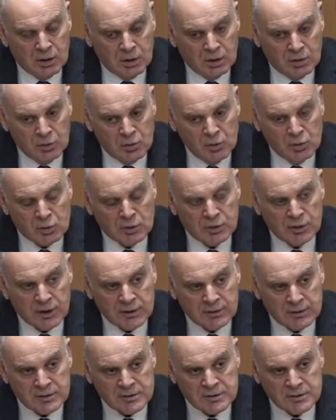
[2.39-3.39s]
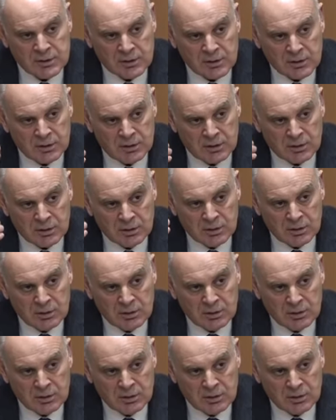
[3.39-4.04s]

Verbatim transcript: Ингур на этой стороне.